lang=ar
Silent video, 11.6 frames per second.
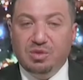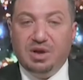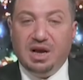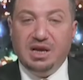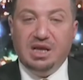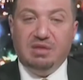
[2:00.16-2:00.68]

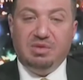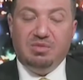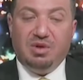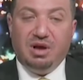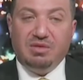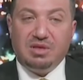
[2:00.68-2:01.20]
المحلية
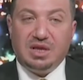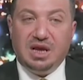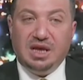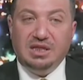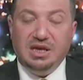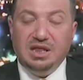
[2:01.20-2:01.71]
بالمحافظ صلاح
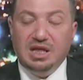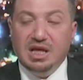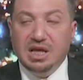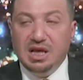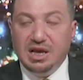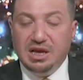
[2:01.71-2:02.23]
الدين
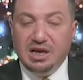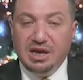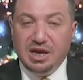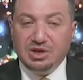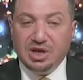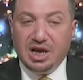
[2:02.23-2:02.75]

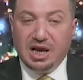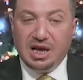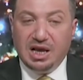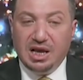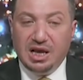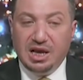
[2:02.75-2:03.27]
لنجاح
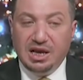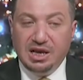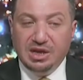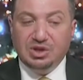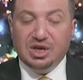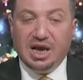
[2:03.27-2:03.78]
آه،
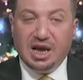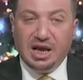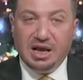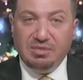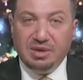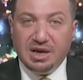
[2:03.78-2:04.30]

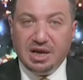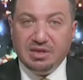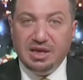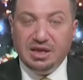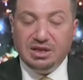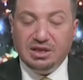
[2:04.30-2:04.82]
لإنجاحها
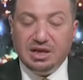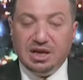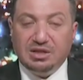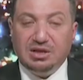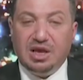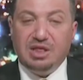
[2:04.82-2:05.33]
بقضية
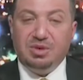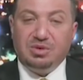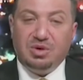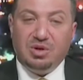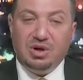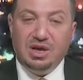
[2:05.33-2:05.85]
التخطي أزمة
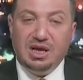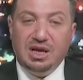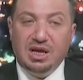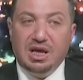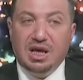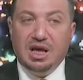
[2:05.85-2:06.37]
كورونا
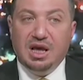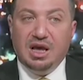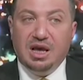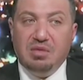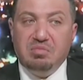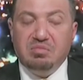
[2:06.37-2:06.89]

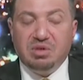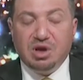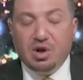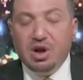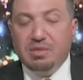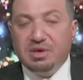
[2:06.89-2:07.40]
آه،
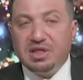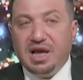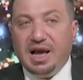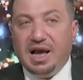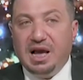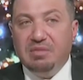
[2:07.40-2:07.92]
كونها
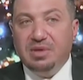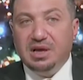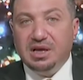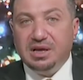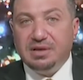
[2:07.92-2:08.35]
مصلحة عامة